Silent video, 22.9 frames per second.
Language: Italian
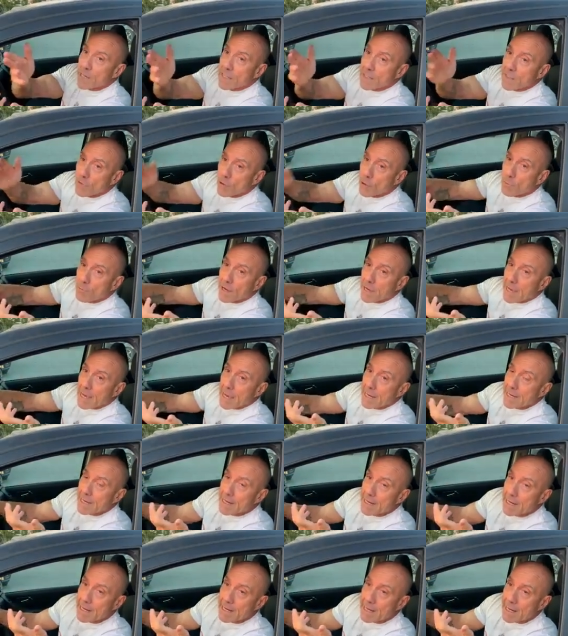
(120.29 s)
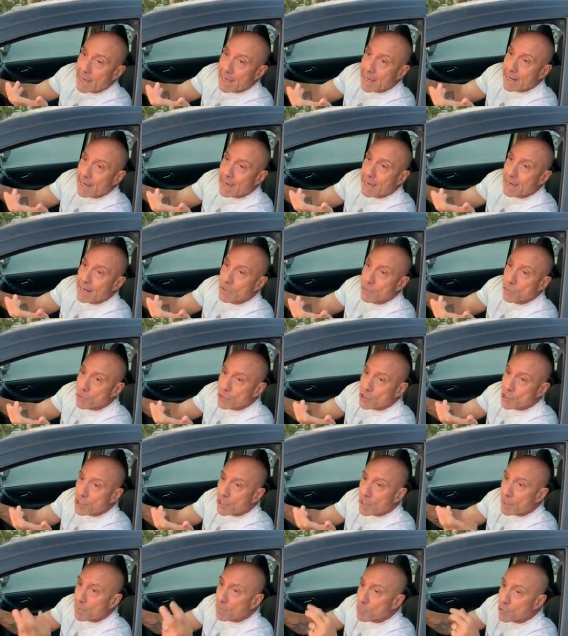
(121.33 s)
devo pagare la, la
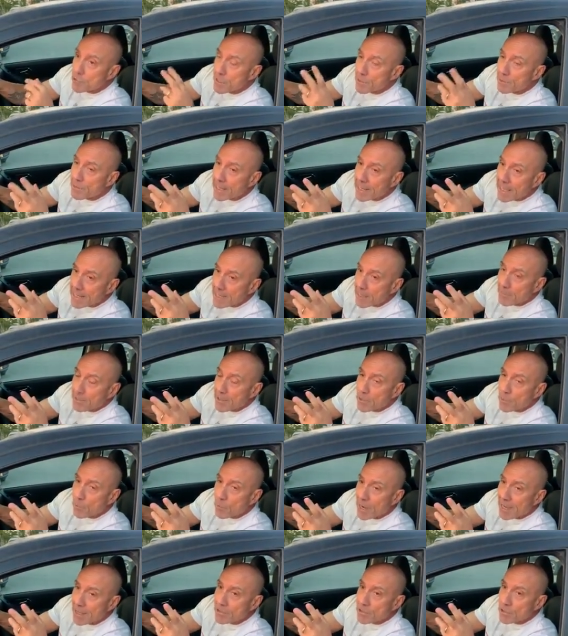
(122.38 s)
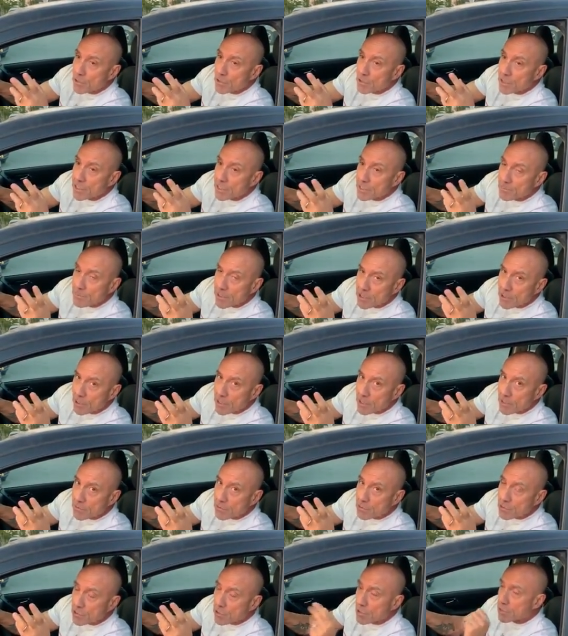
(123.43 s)
luce moltiplicata per 4 rispetto
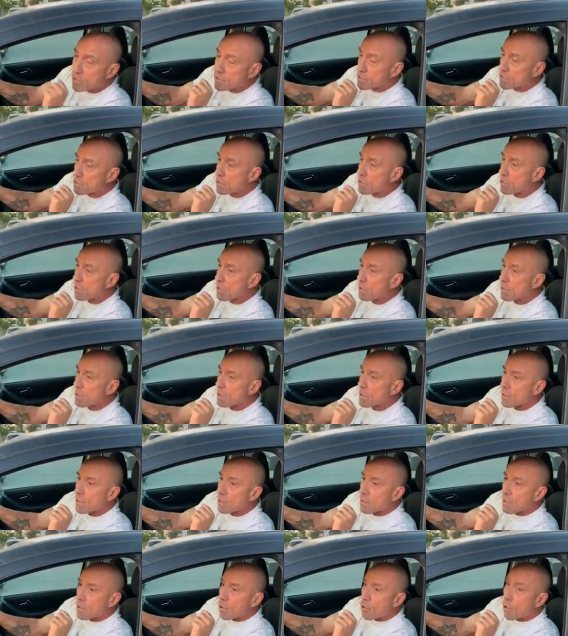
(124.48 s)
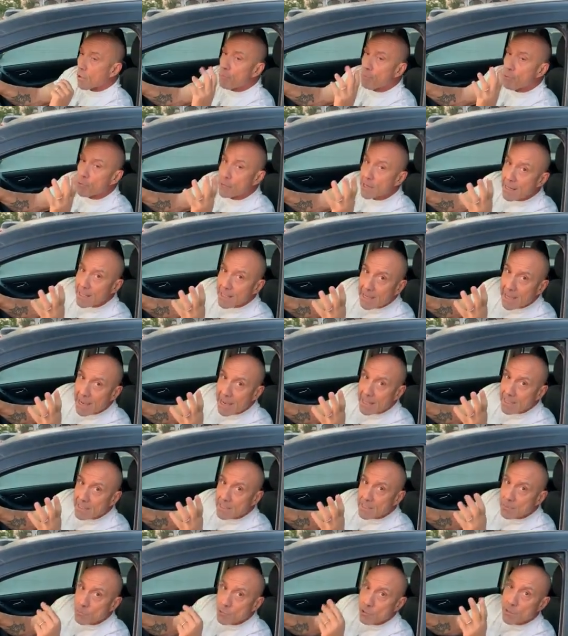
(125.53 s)
all'anno scorso, oppure il
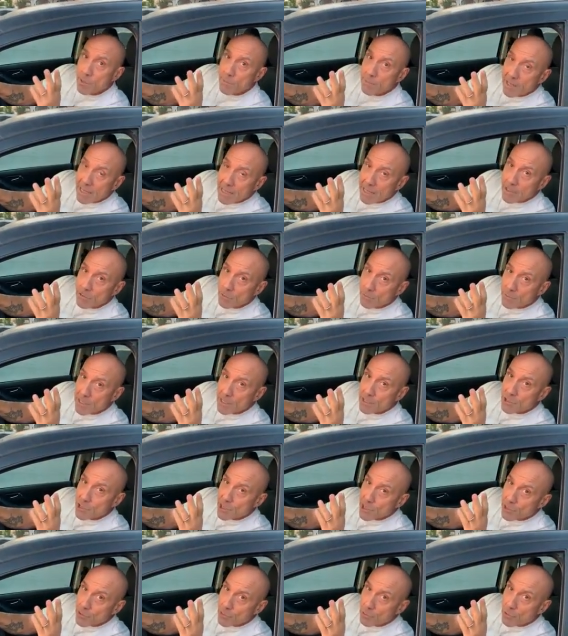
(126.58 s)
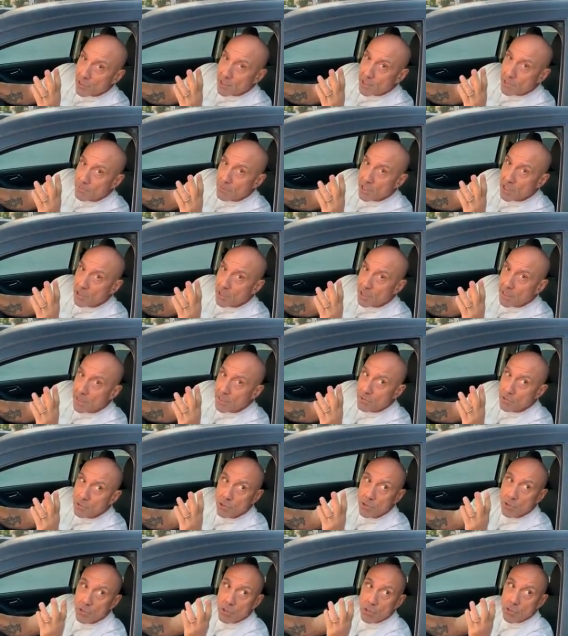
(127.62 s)
gas moltiplicato per 5 rispetto
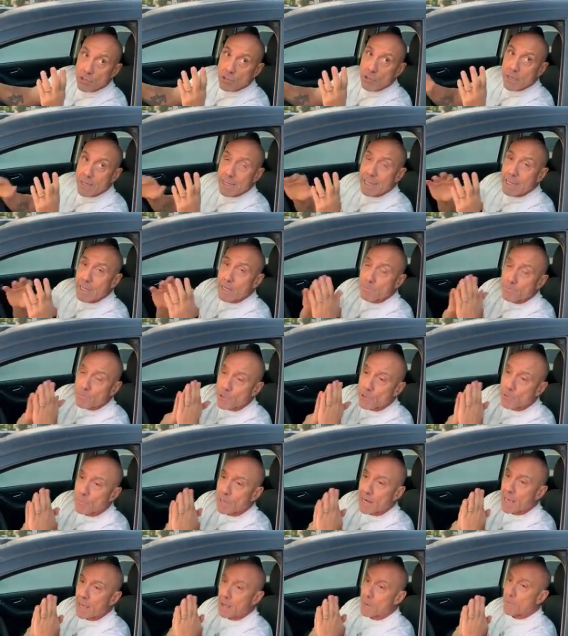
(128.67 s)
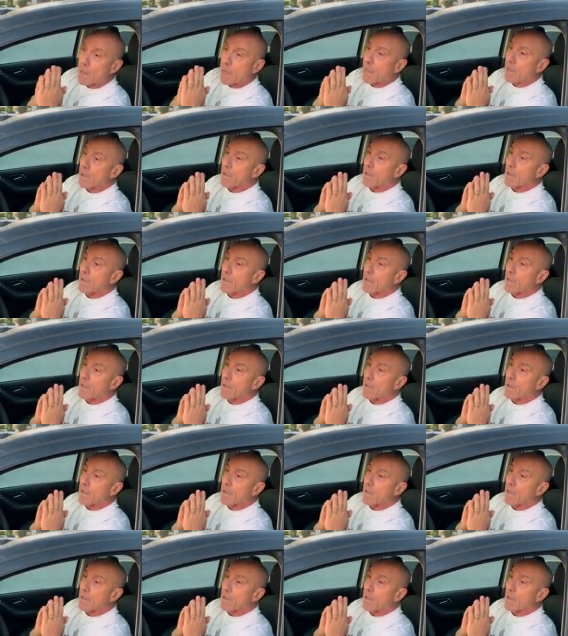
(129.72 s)
all'anno scorso. Il problema,